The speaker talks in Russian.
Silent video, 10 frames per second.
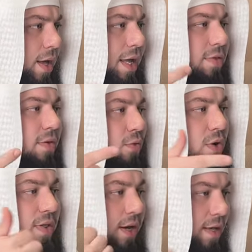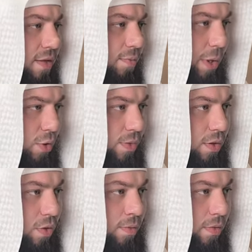Разве вор залезет в подобный
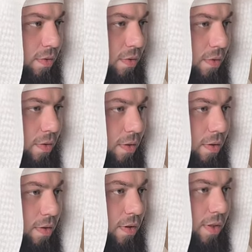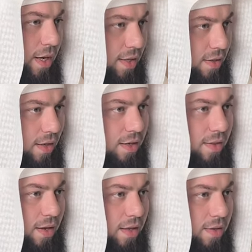дом? Залезет или не
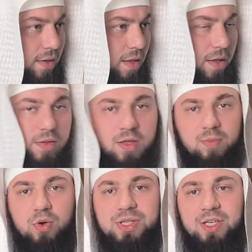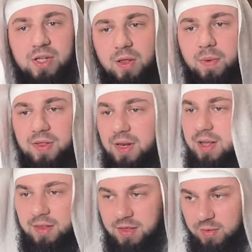залезет? Не сможет, даже если
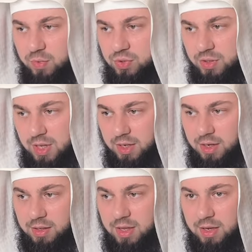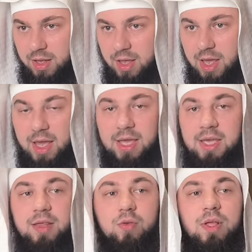постарается, не сможет, так или не так. И
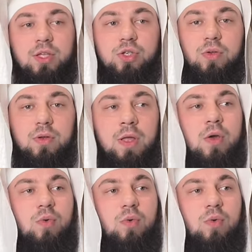есть у нас что?